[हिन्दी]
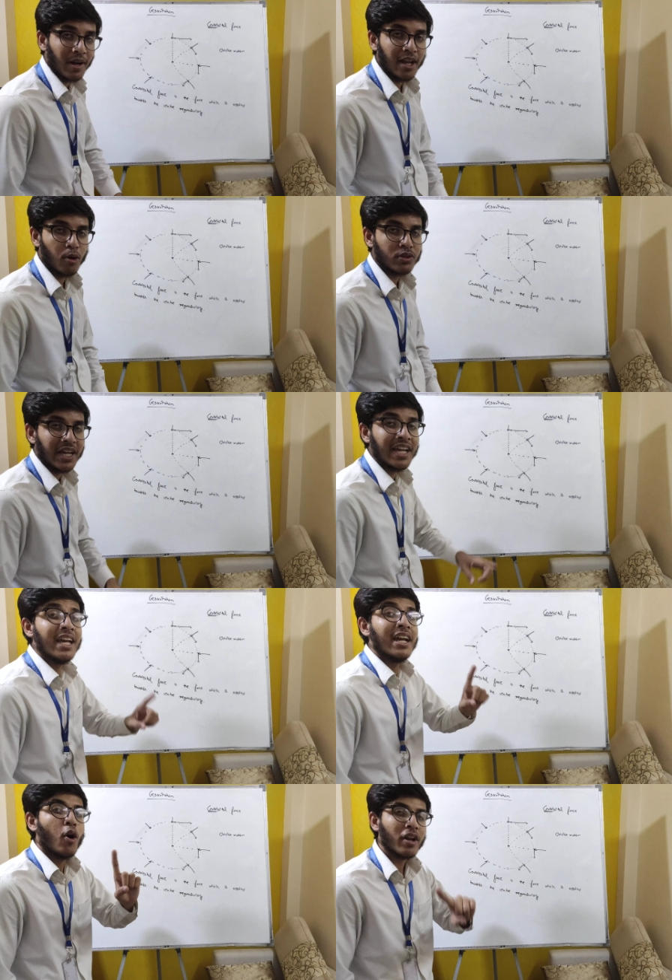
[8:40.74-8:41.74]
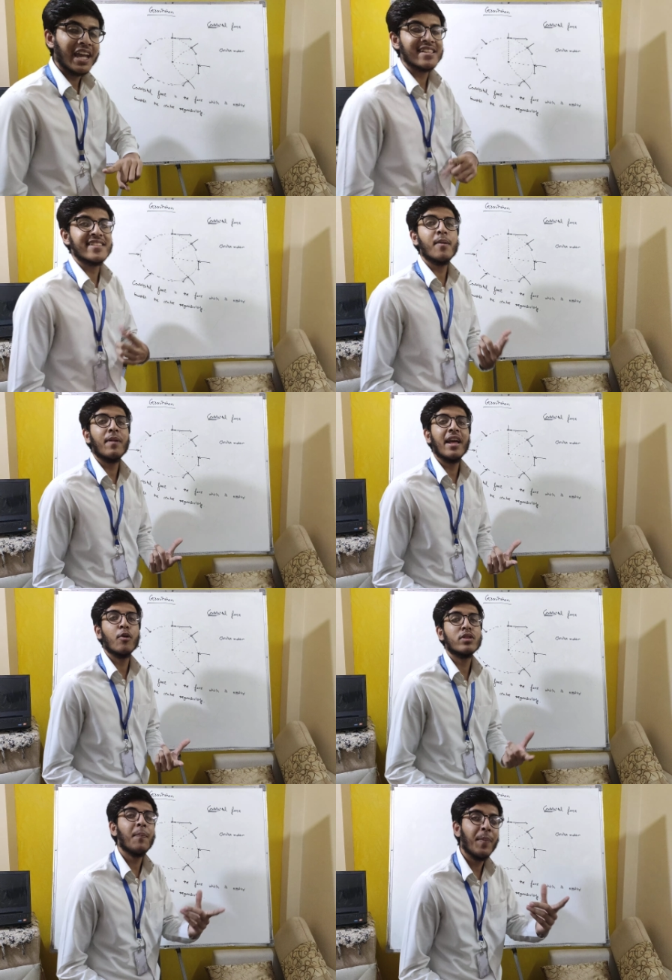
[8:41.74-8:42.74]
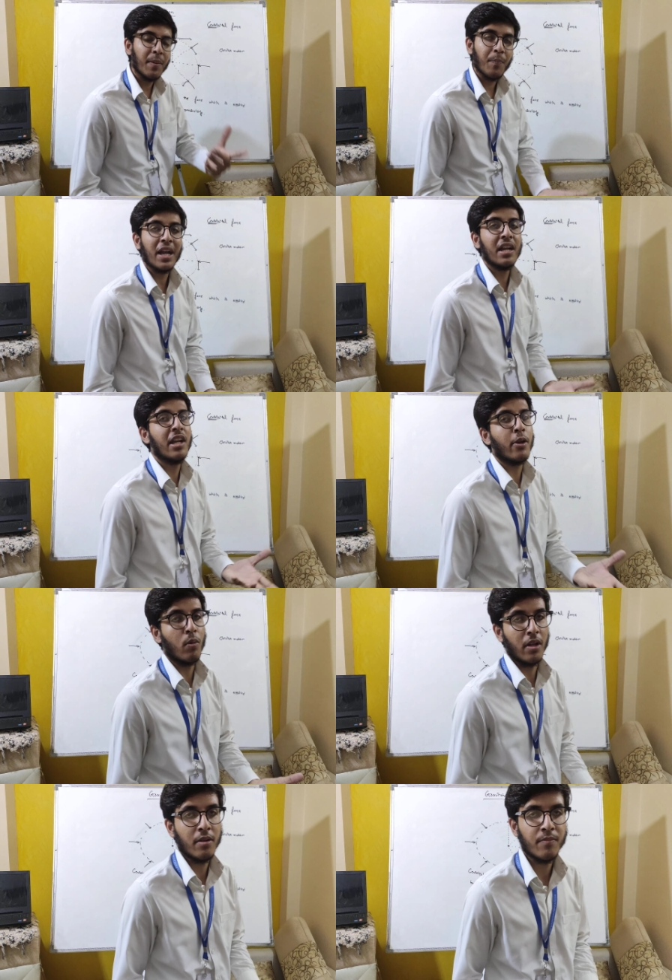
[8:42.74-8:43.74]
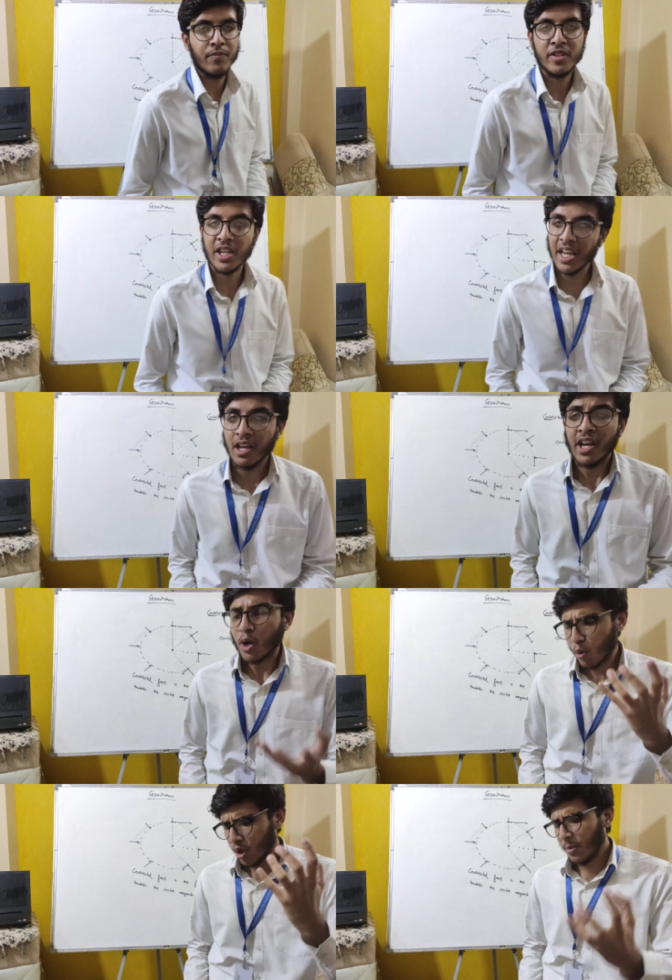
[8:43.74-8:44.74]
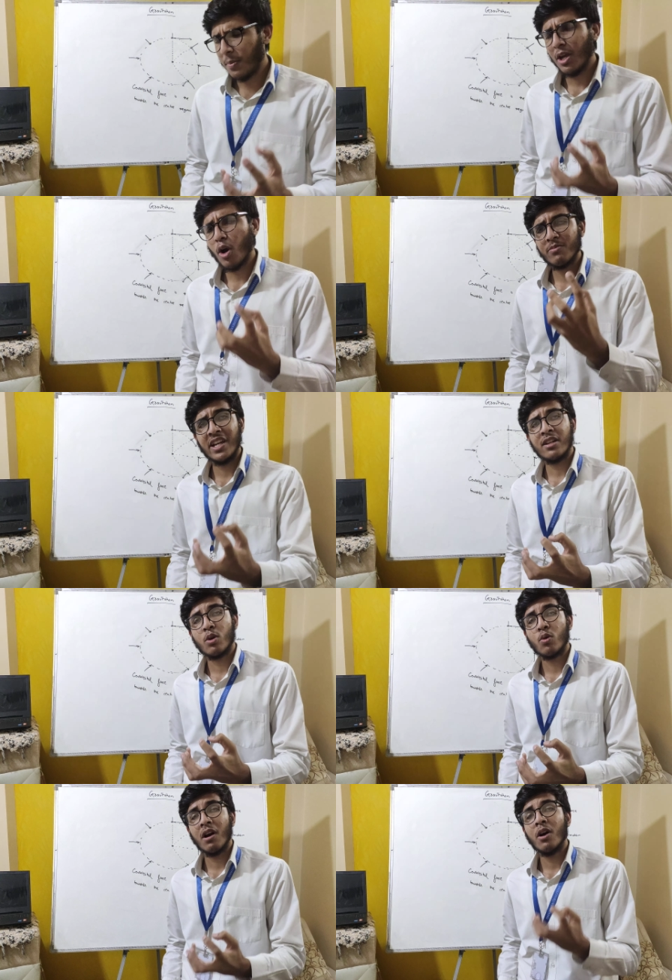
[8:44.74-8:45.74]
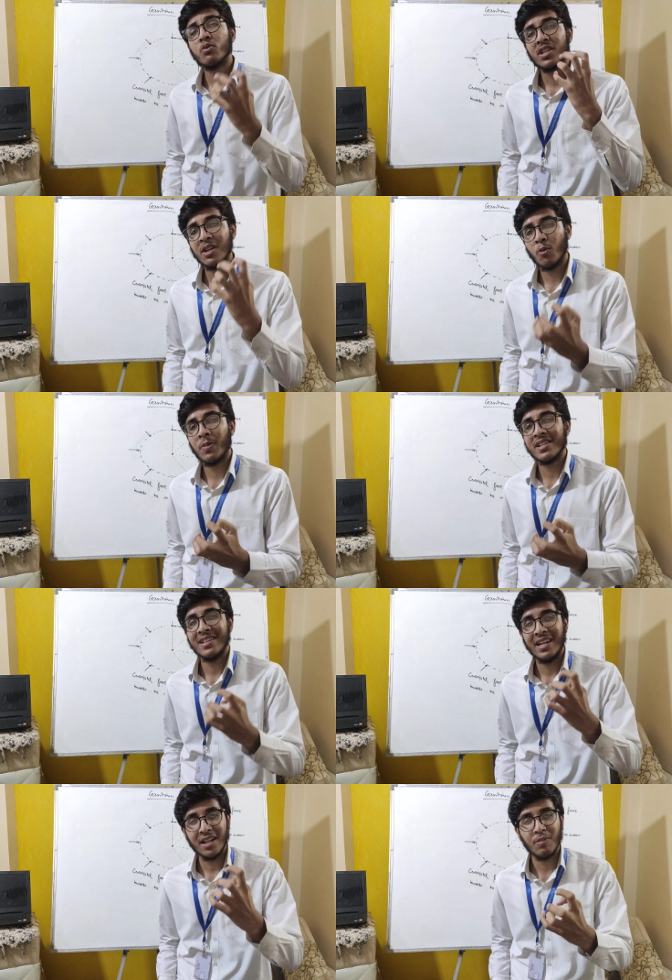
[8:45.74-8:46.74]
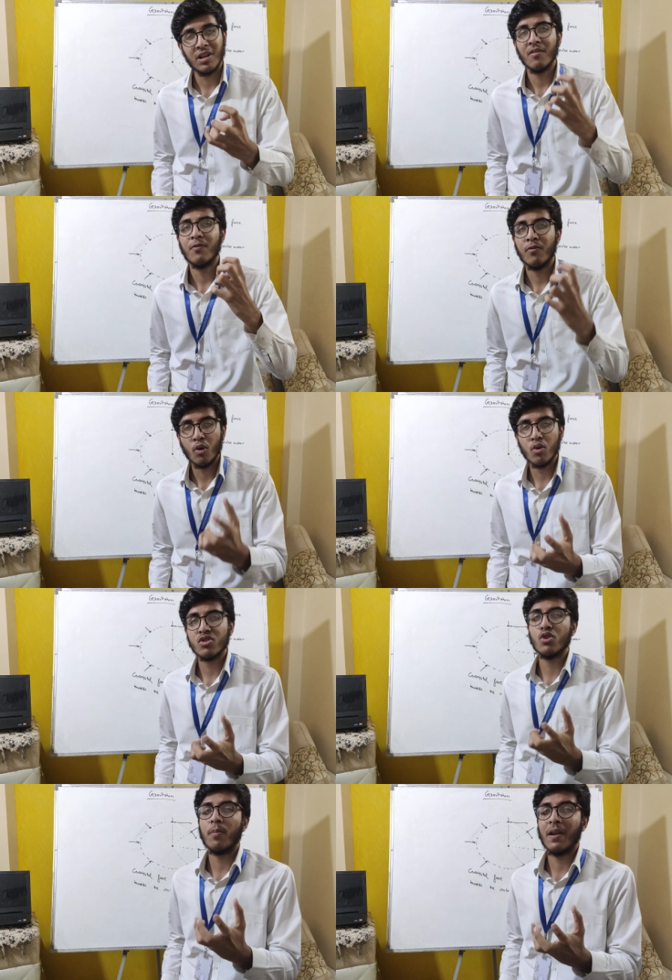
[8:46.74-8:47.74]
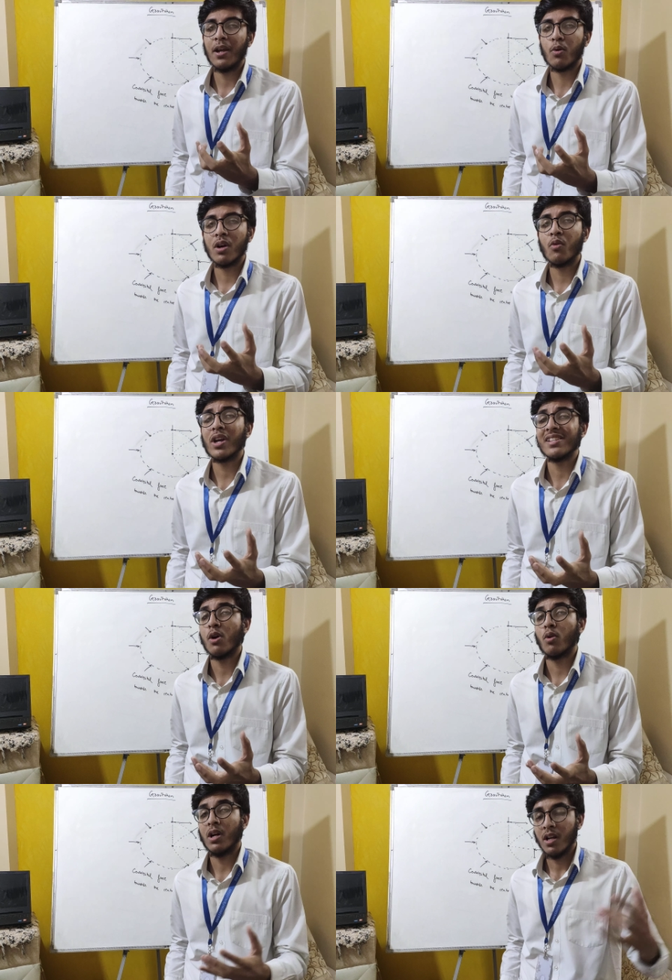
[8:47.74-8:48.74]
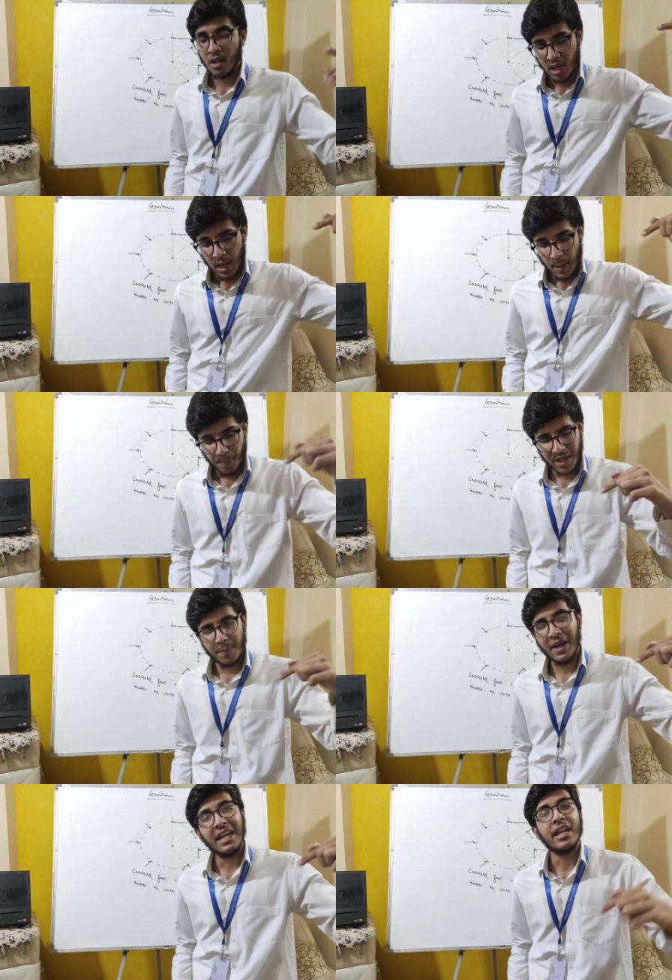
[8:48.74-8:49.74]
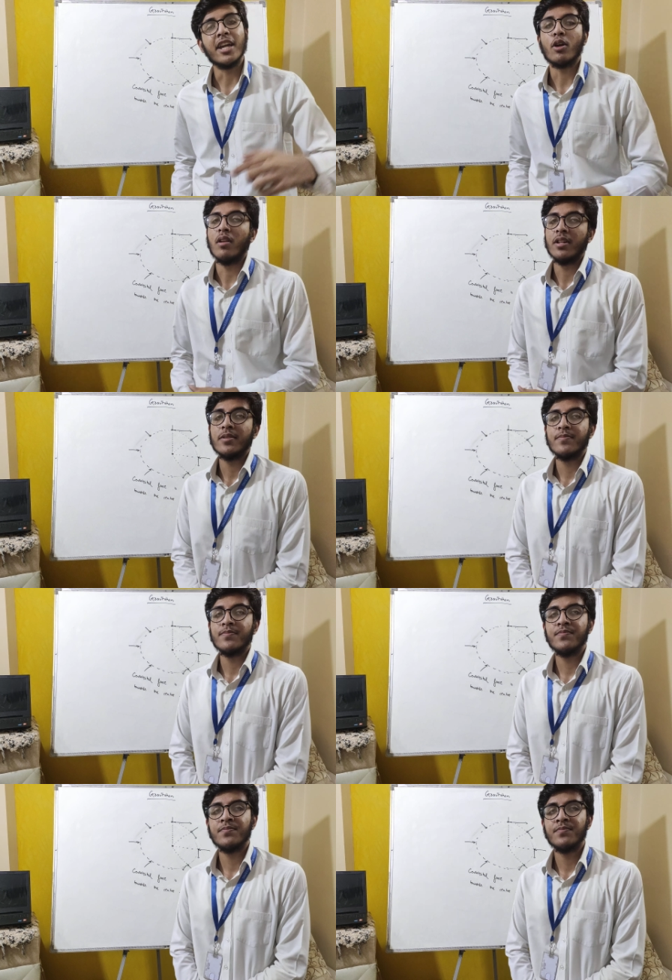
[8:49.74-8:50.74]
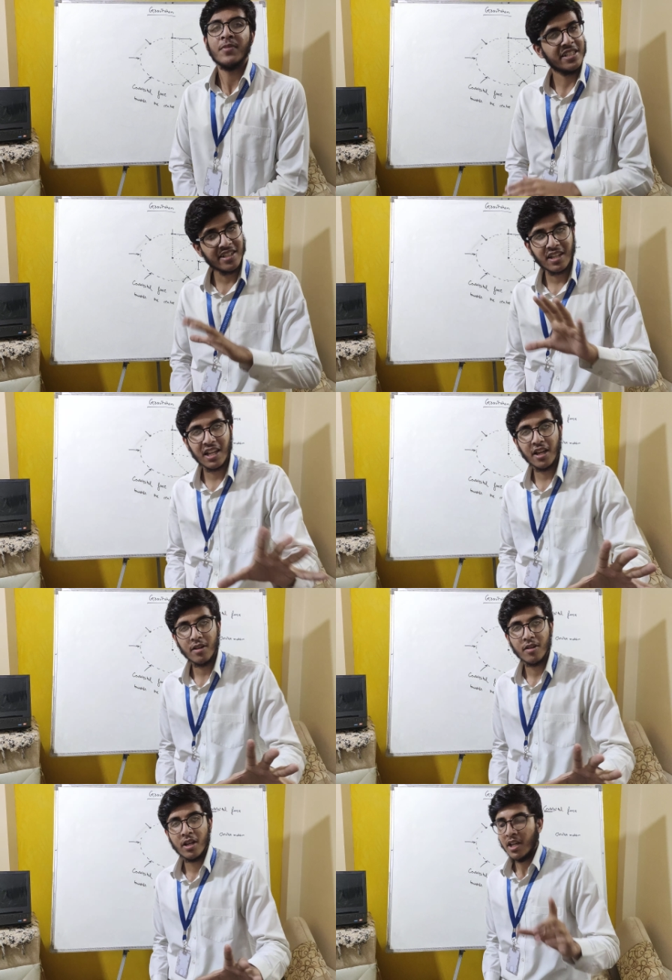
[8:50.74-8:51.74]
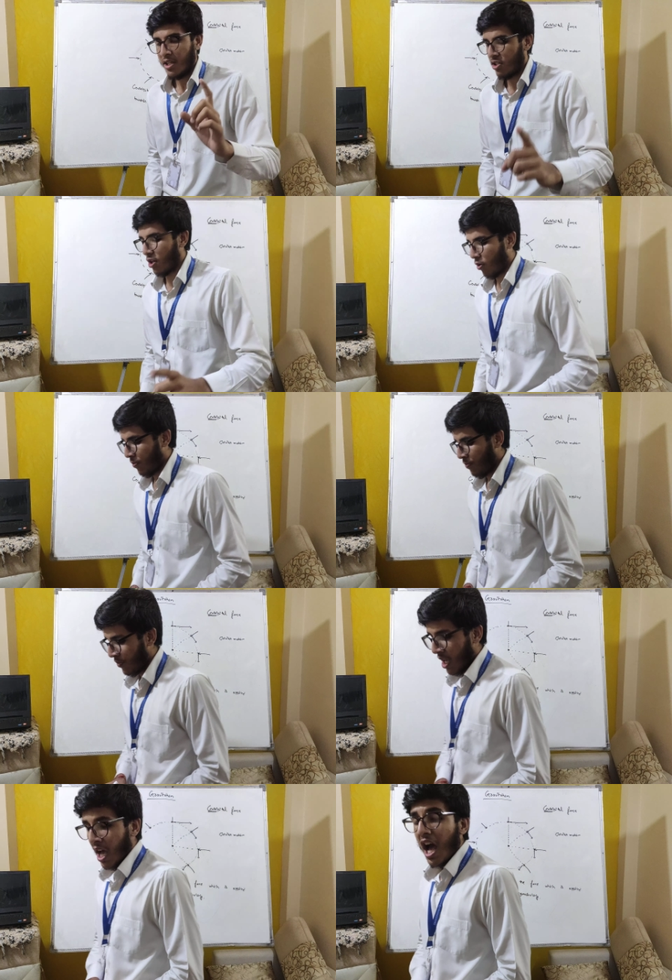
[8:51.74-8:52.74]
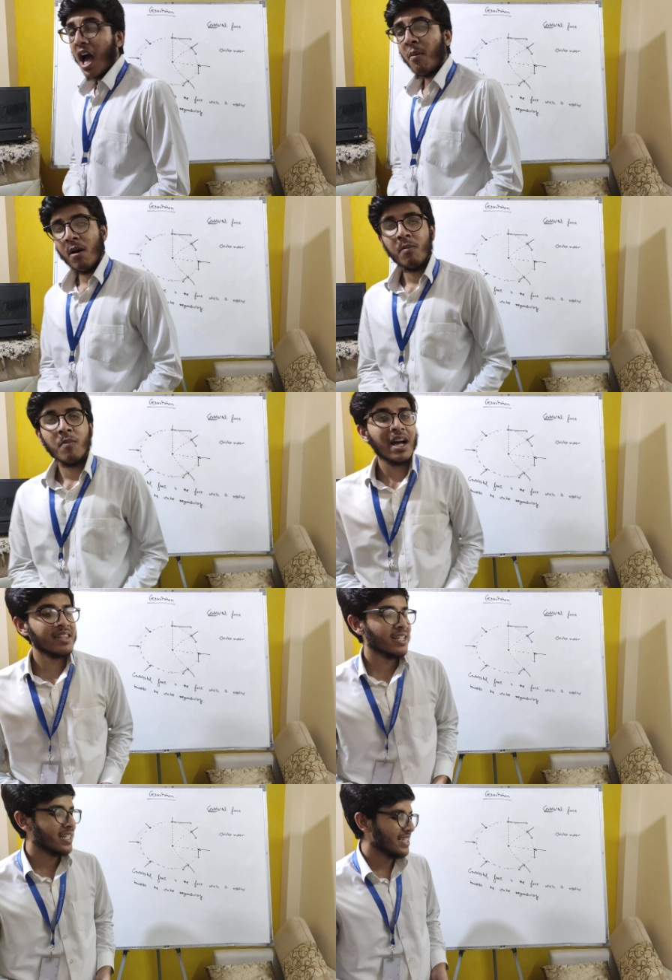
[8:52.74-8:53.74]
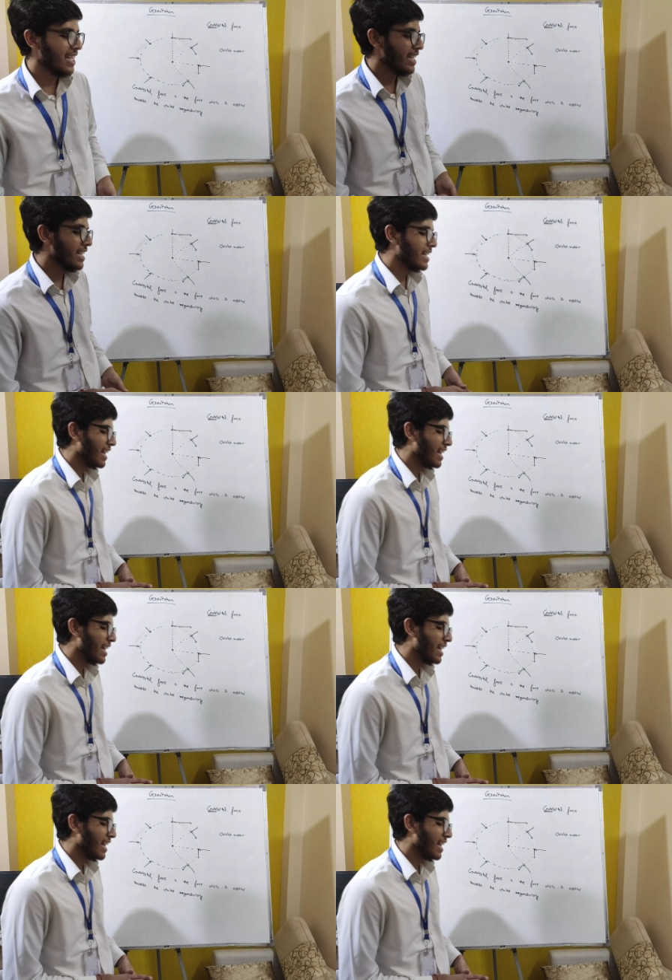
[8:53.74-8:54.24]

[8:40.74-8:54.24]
अप्लाई होता है और कैसे अप्लाई होता है परपेंडिकुलर ठीक है कोई भी ऑब्जेक्ट होगा उसके ऊपर सेंट्रीपिटल फोर्स जो अप्लाई होगा वो कैसा होगा परपेंडिकुलर इज इट क्लियर चलो अब हम बात करते हैं